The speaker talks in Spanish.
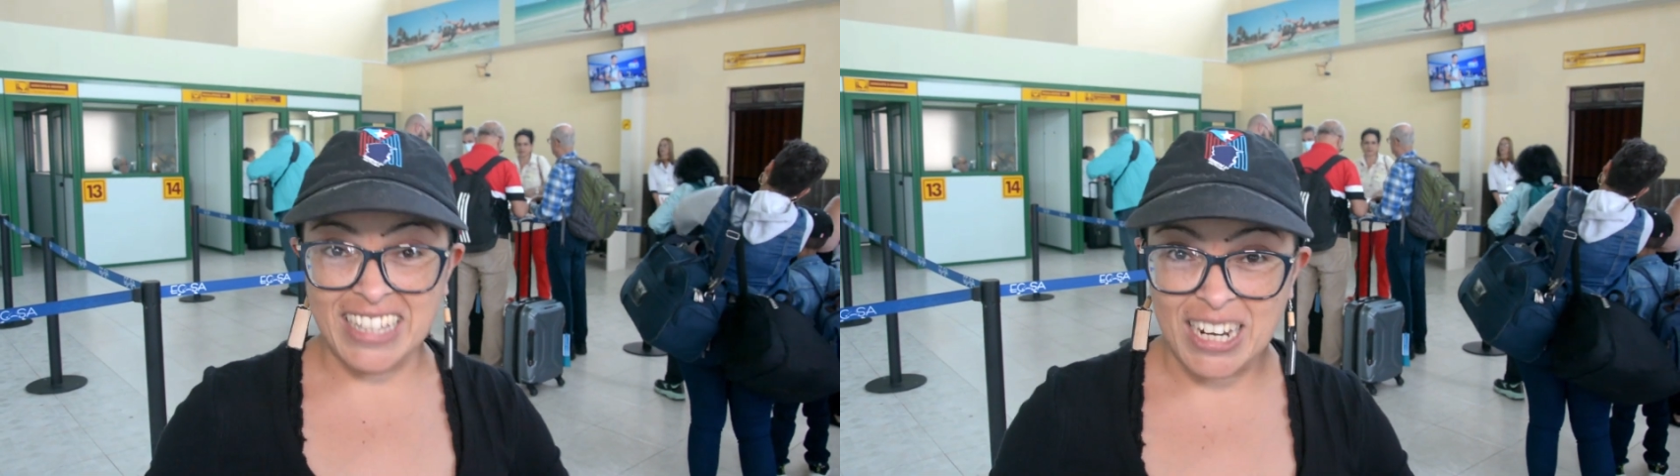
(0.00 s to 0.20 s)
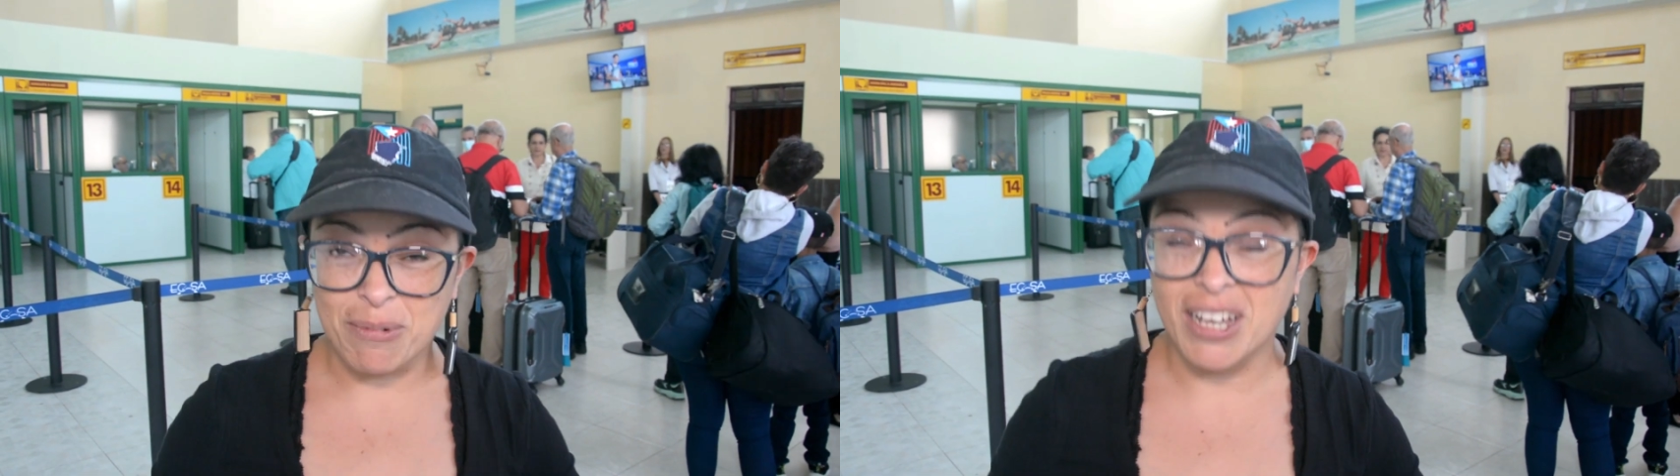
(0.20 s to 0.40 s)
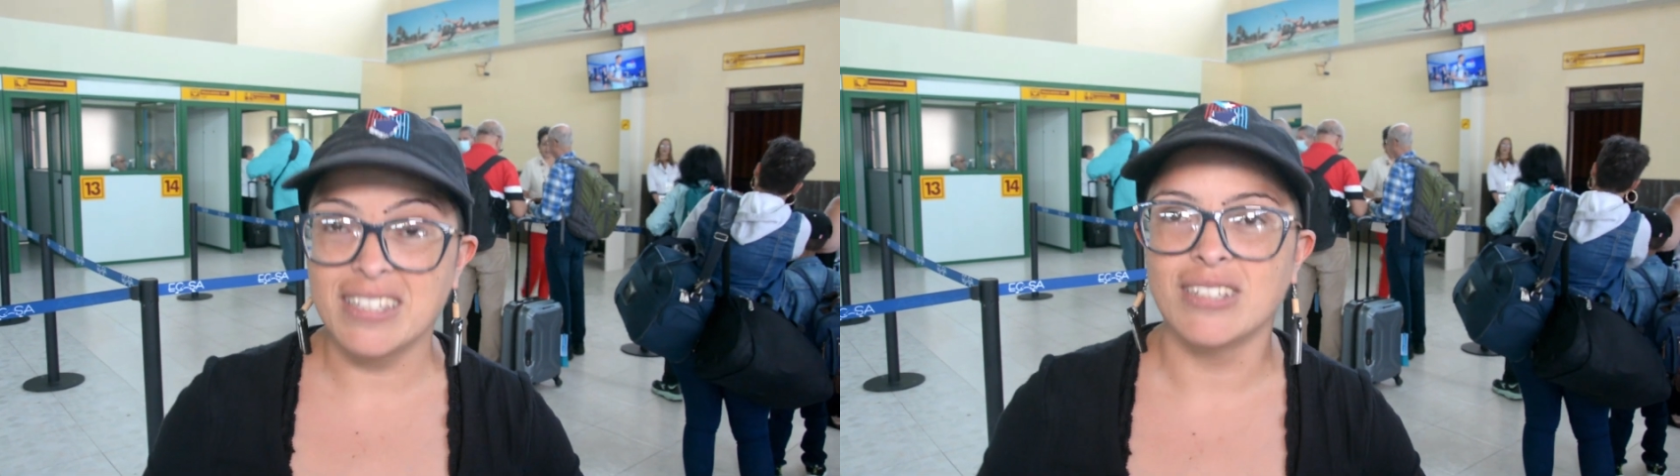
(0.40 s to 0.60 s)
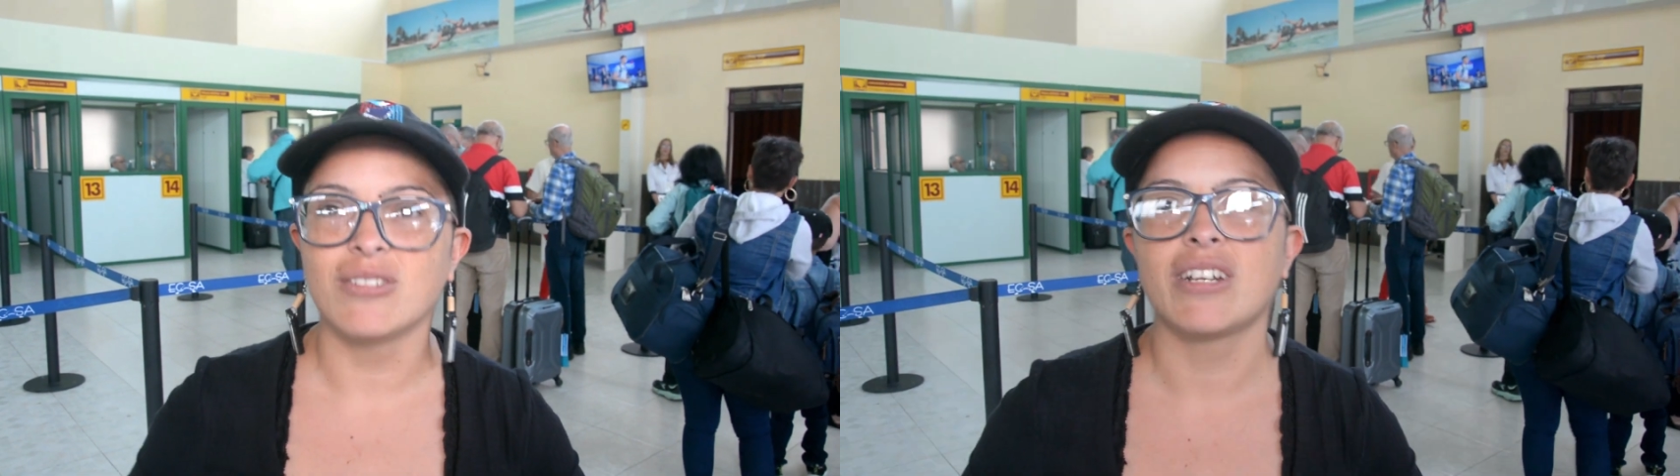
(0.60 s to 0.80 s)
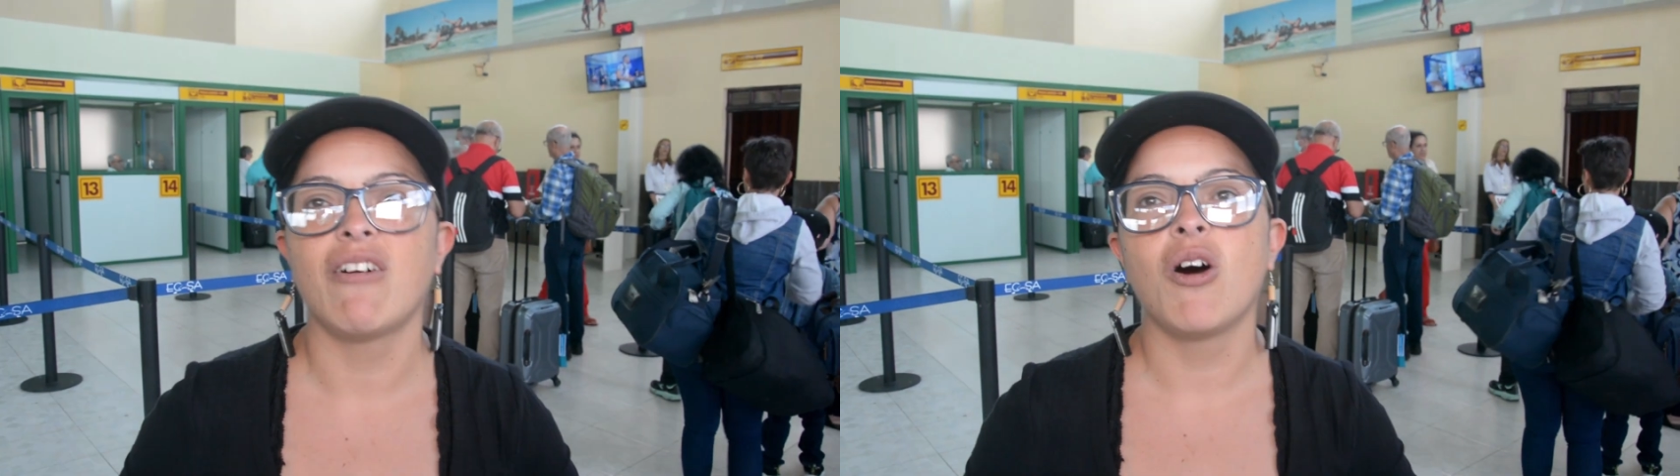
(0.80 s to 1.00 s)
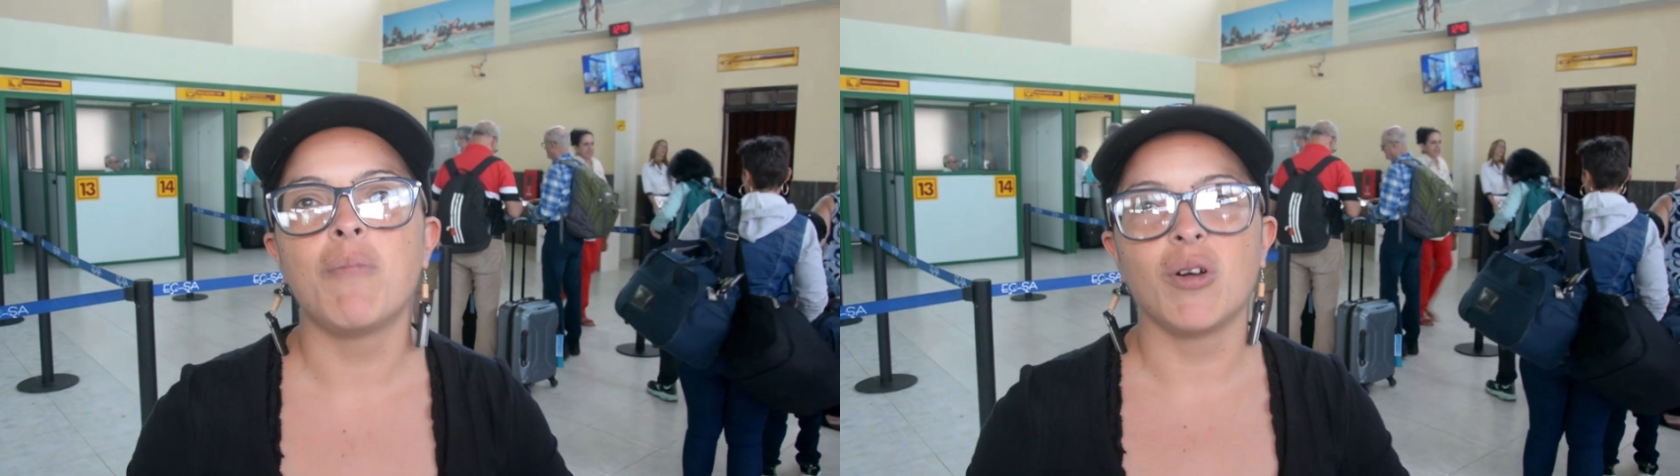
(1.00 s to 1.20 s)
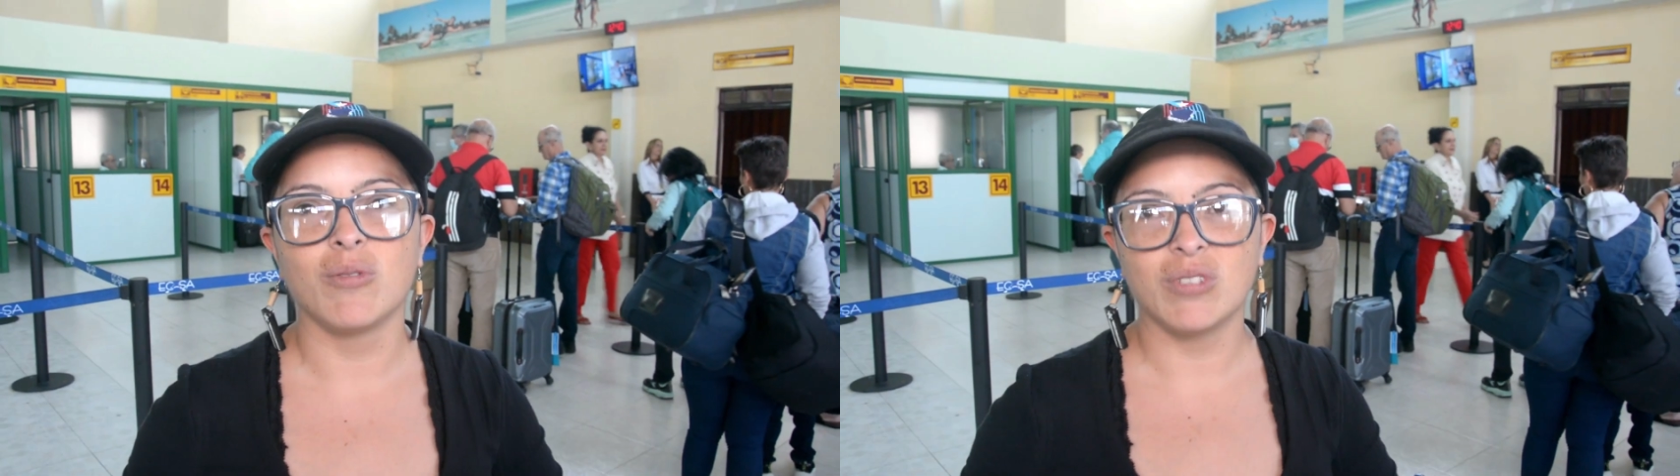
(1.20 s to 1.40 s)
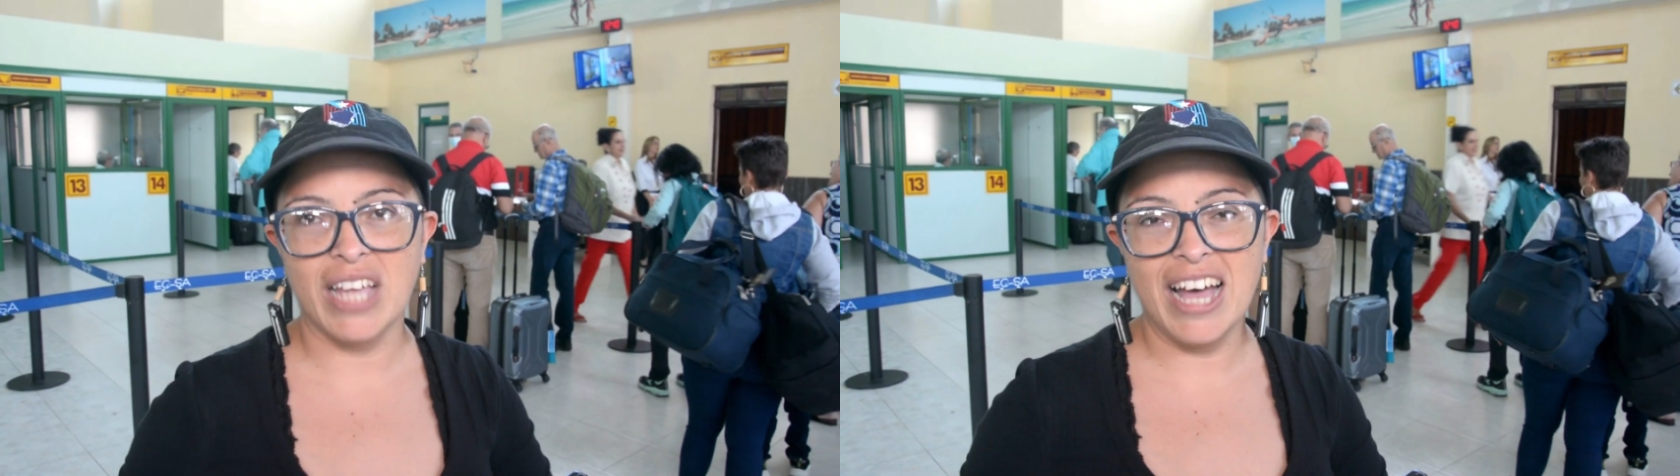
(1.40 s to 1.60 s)
estaremos haciendo trabajos
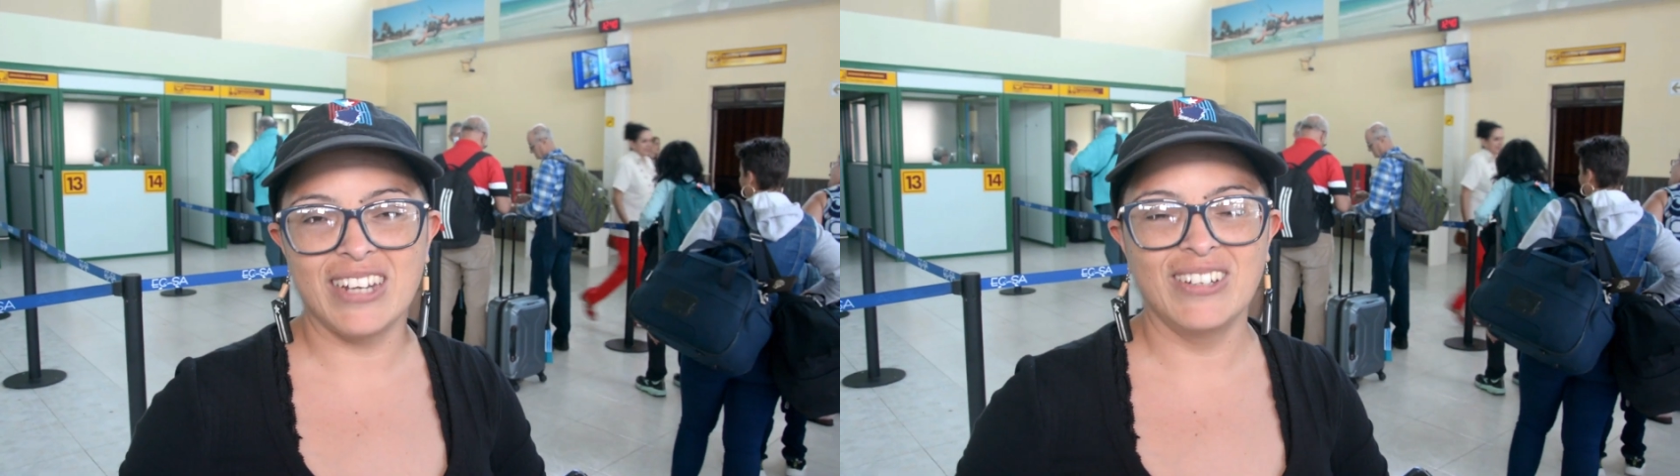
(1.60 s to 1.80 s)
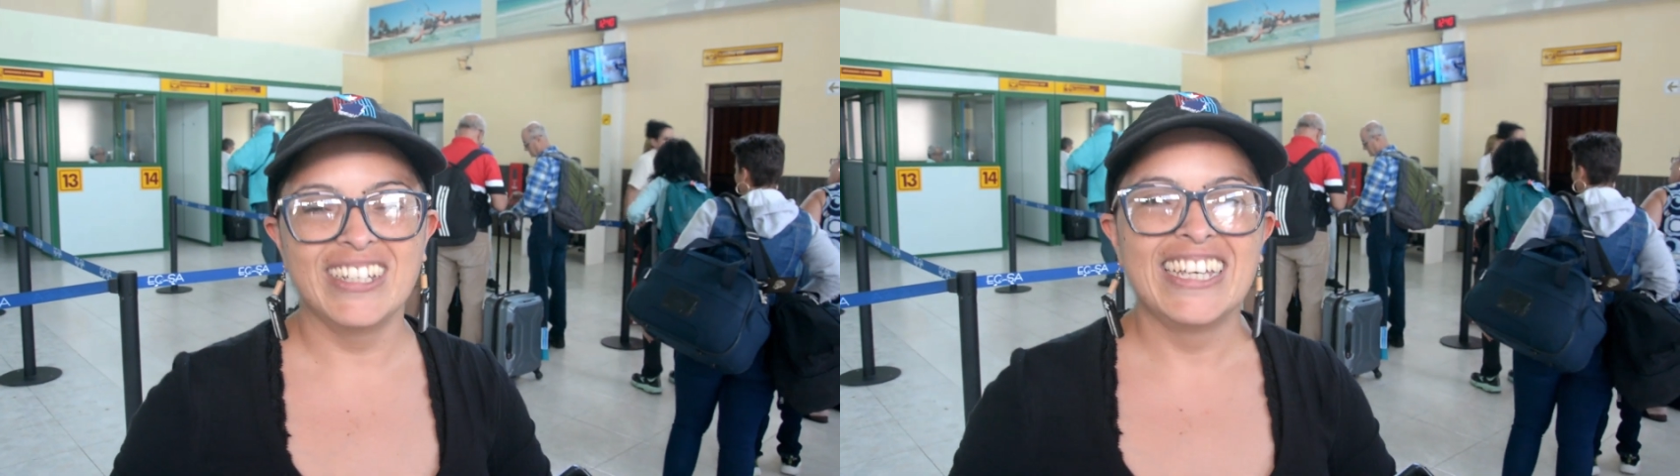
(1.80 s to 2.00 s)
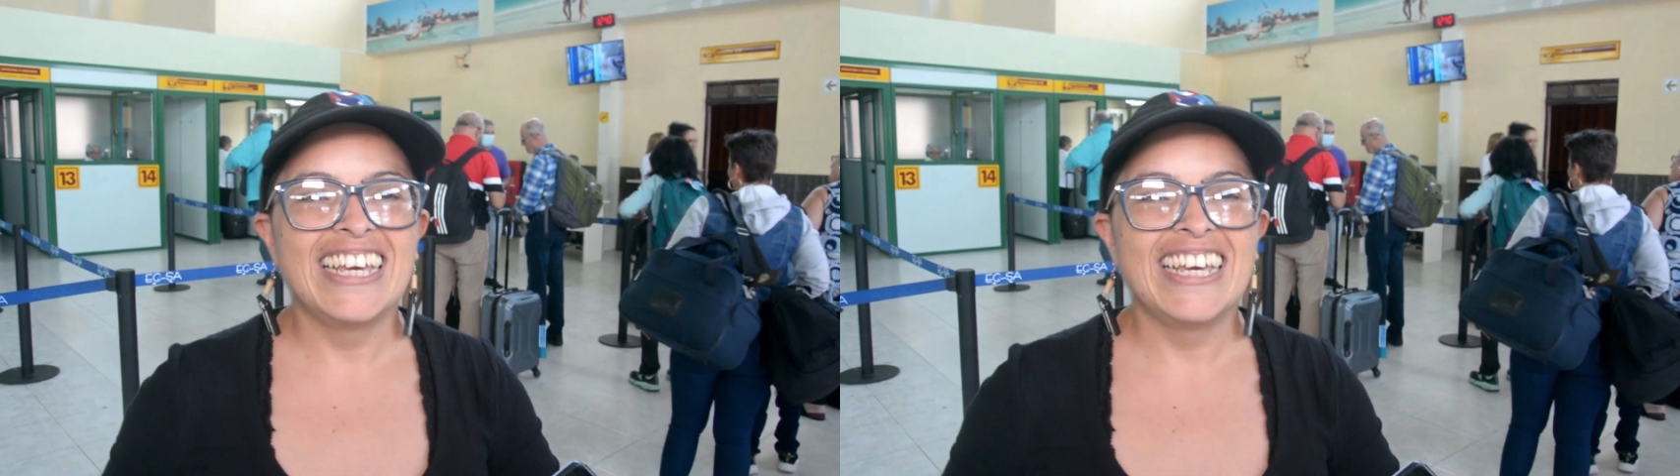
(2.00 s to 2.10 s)
voluntarios.